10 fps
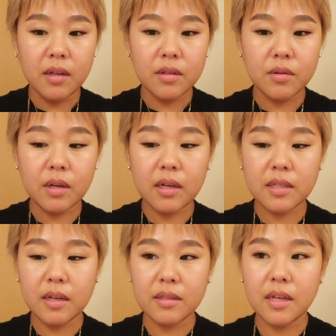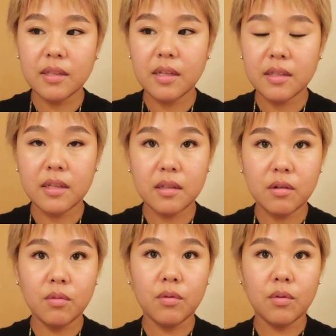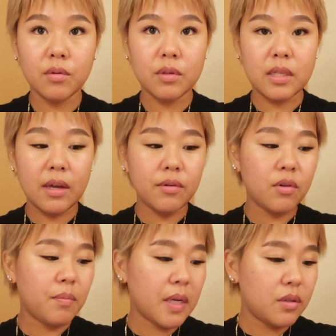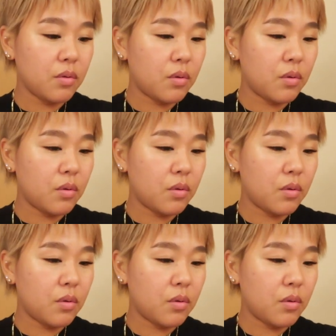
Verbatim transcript: それがさだんだんだんだんこのこの財布の場所を